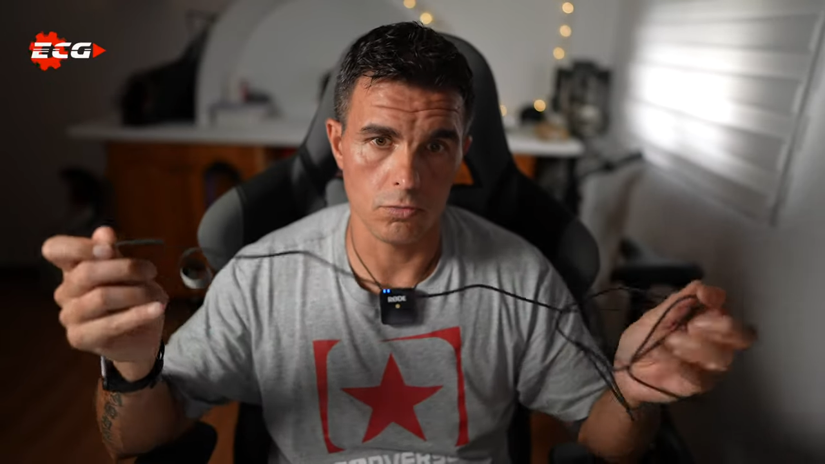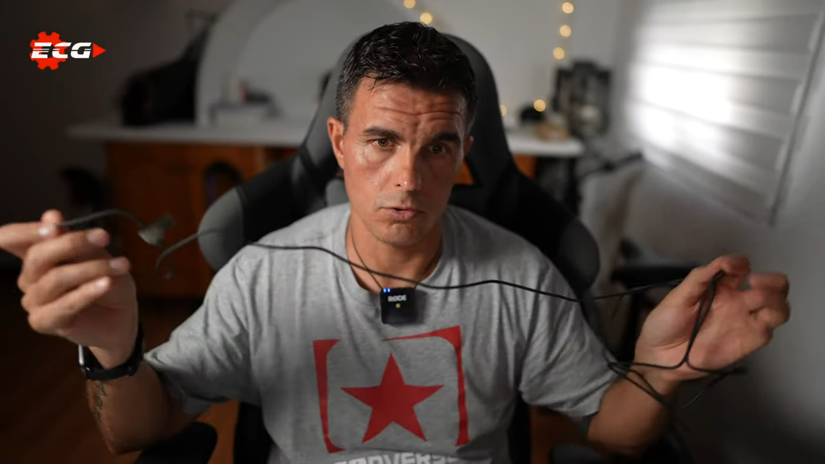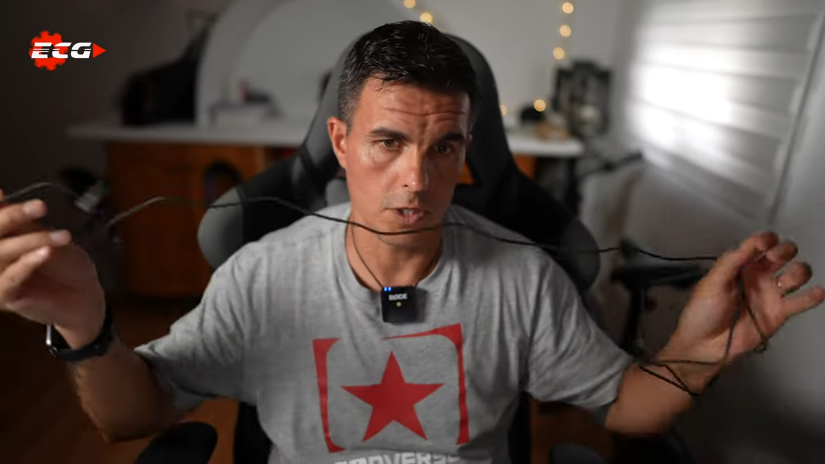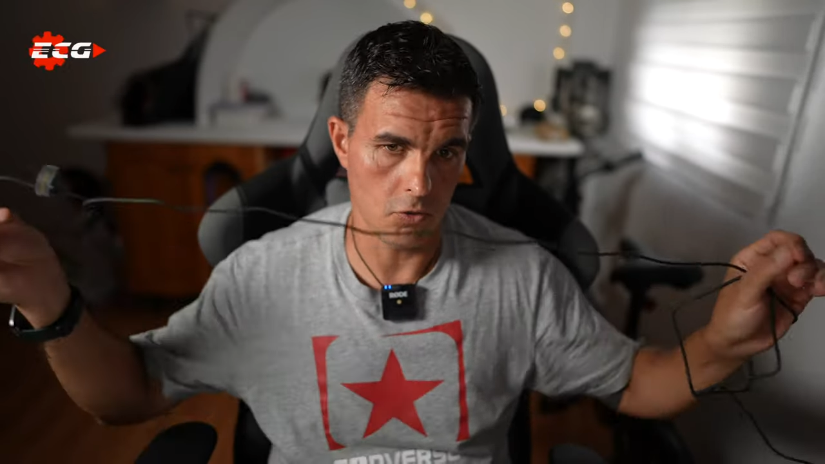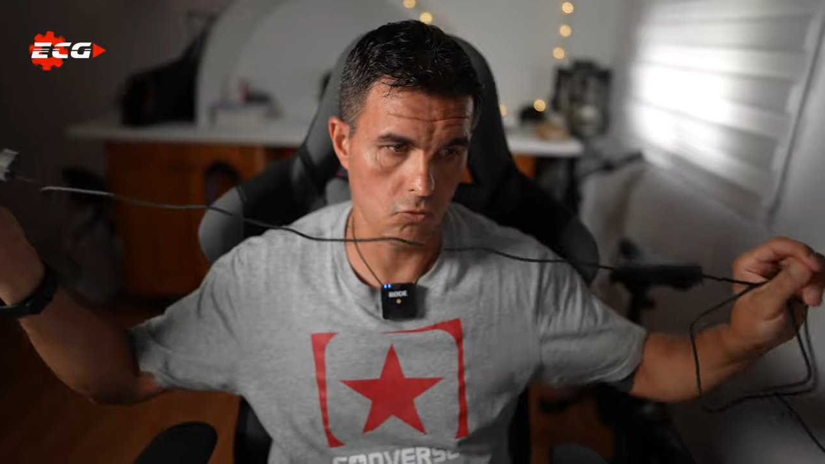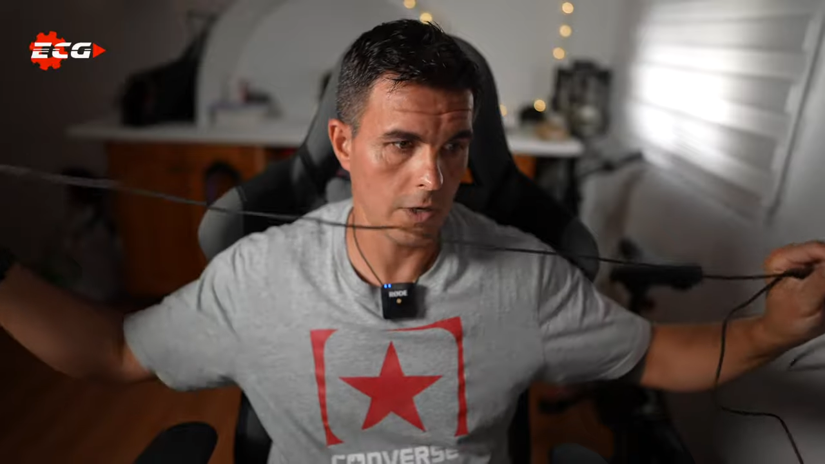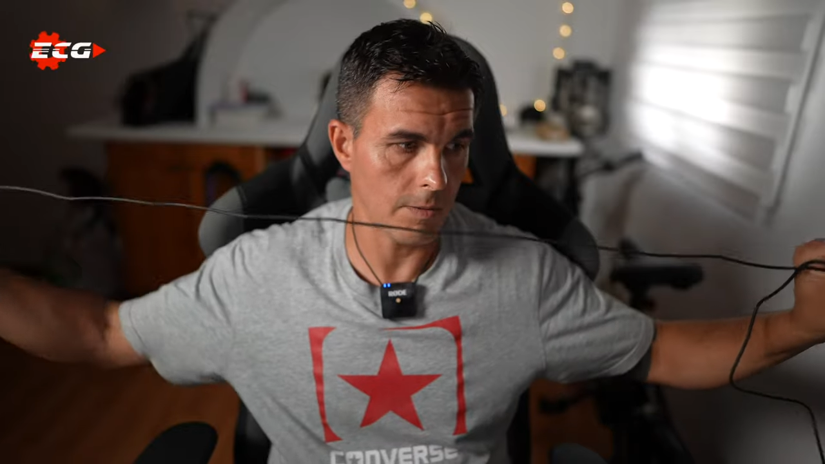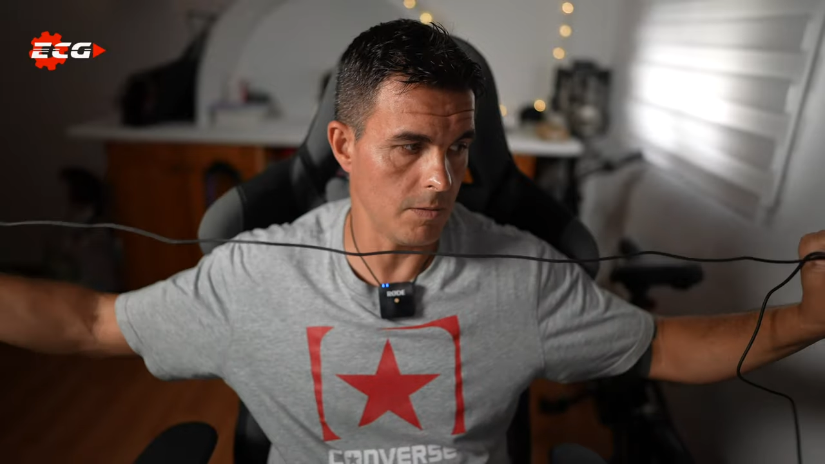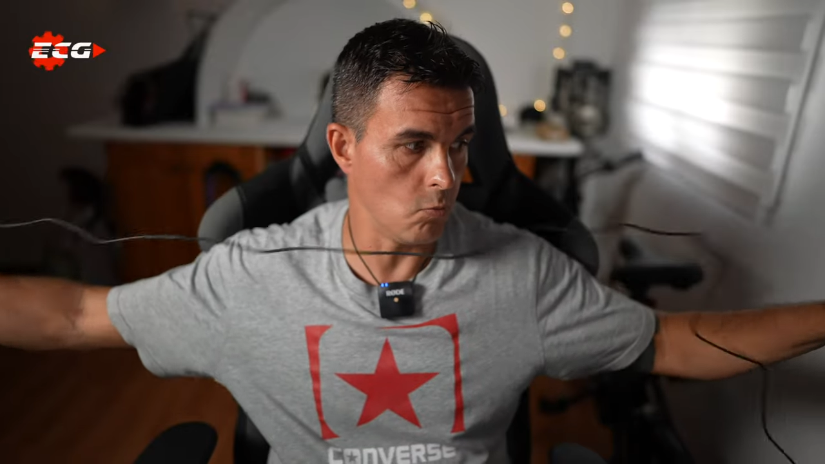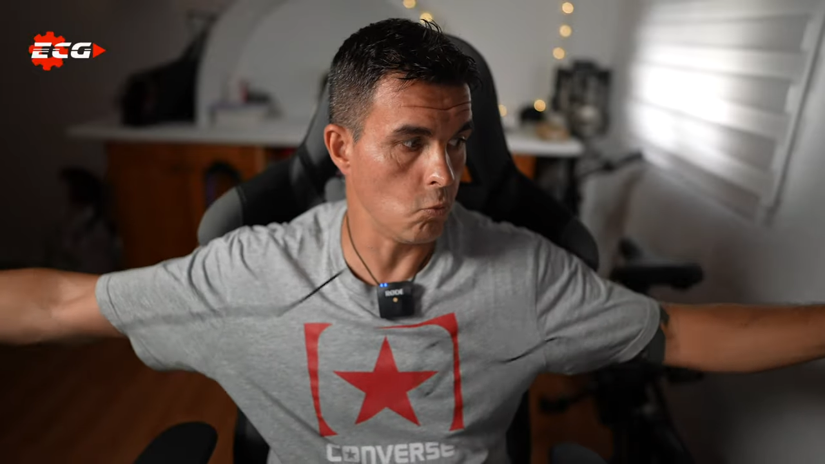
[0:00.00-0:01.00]
o sea, es un
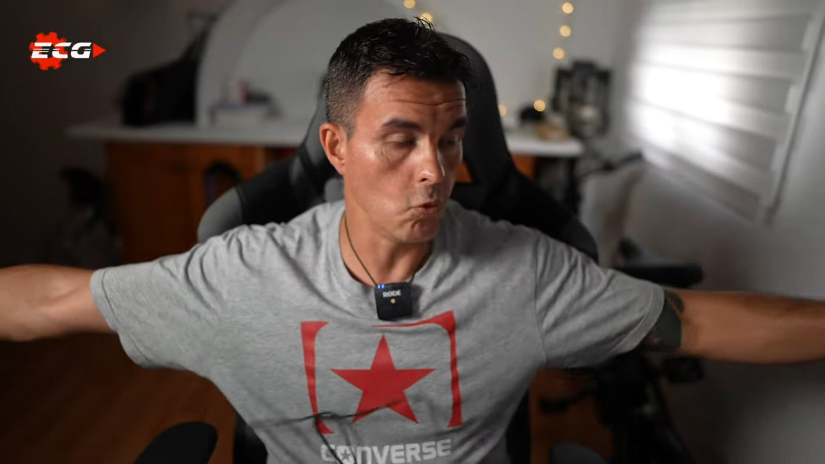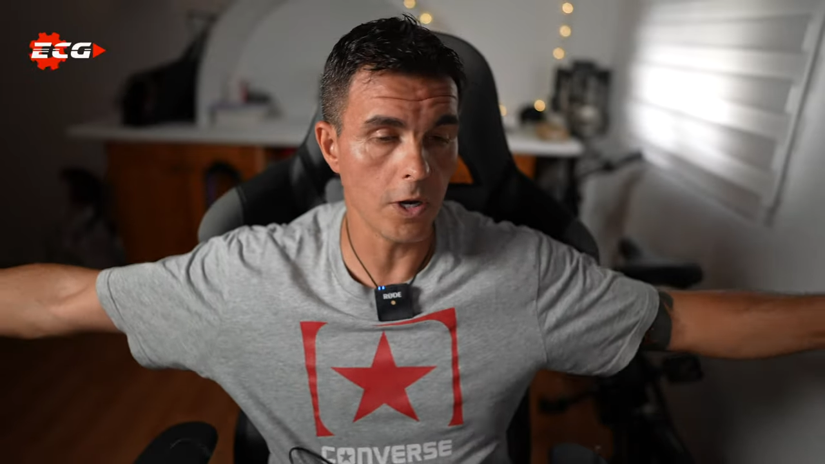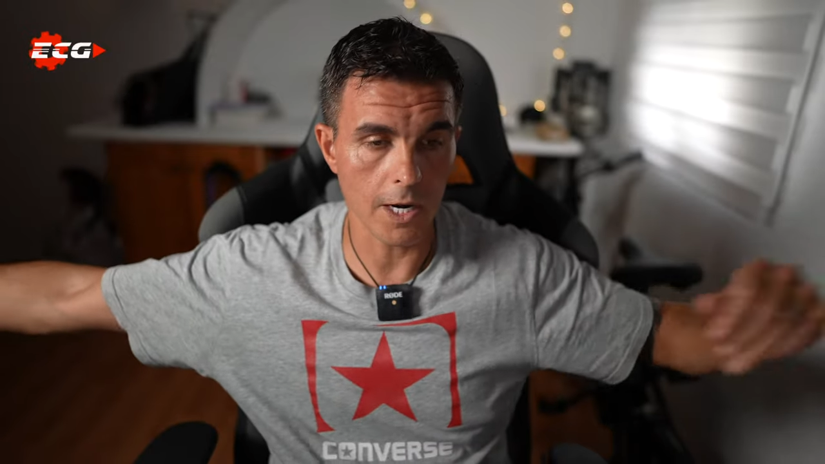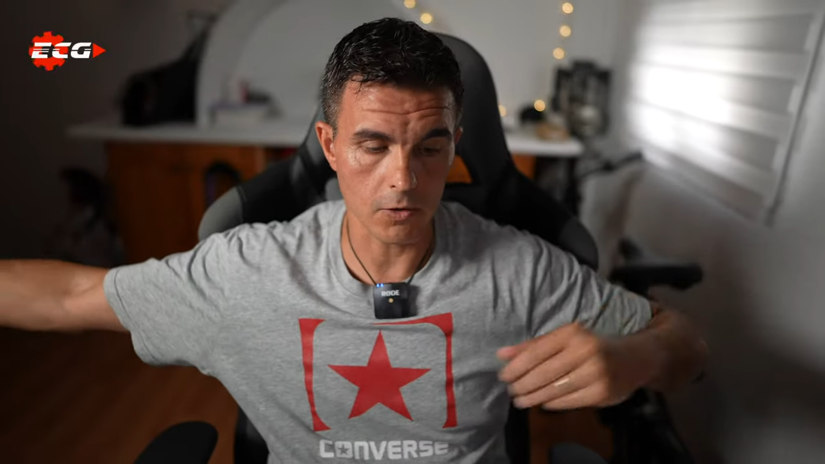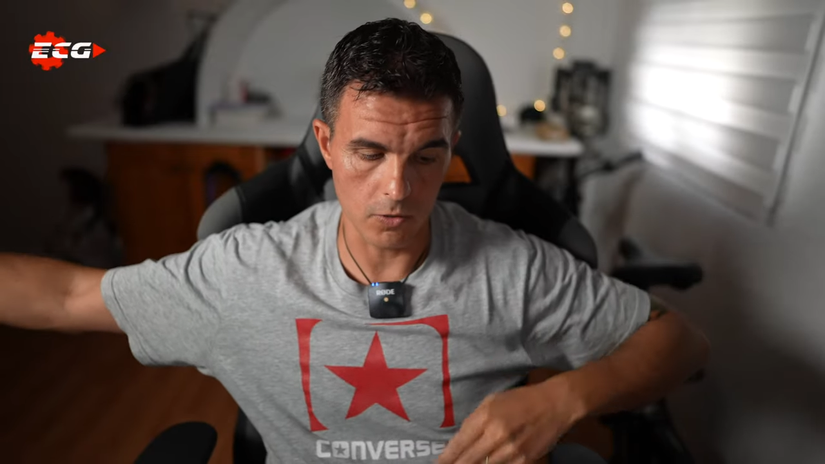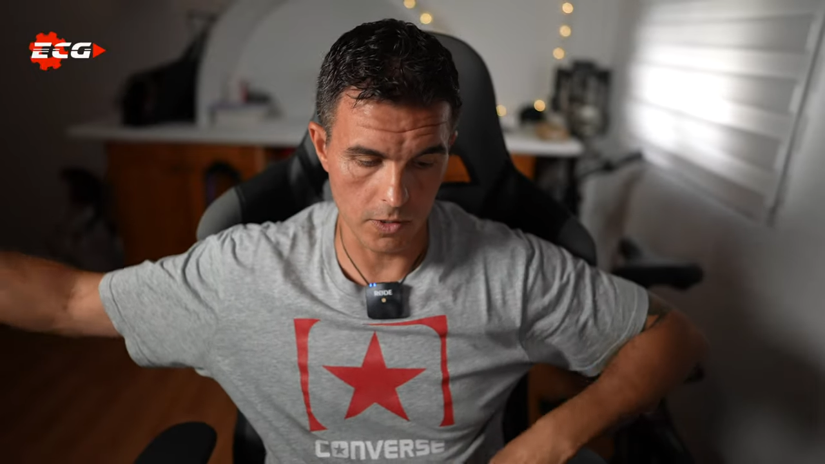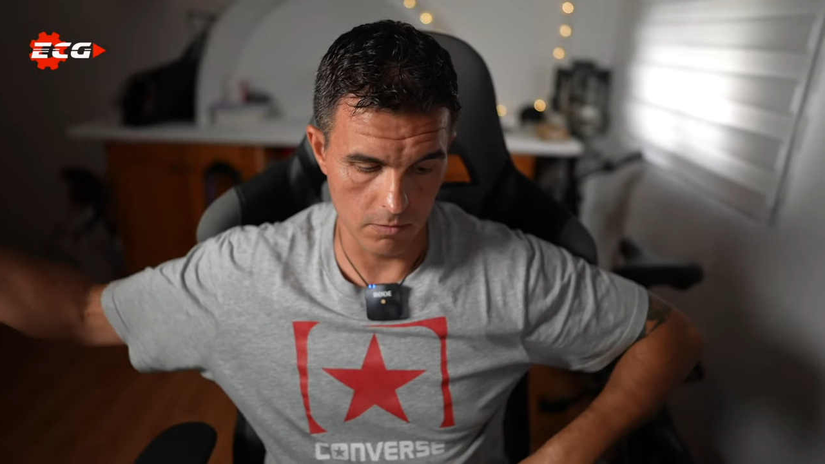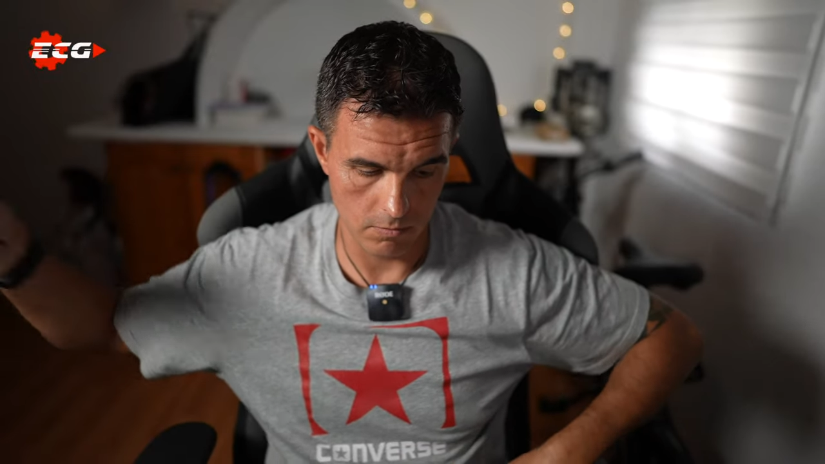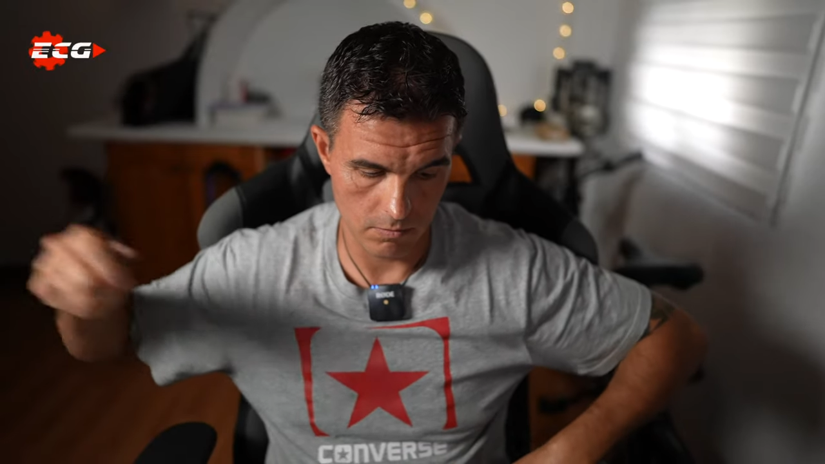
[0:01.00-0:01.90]
cable muy largo, ¿eh?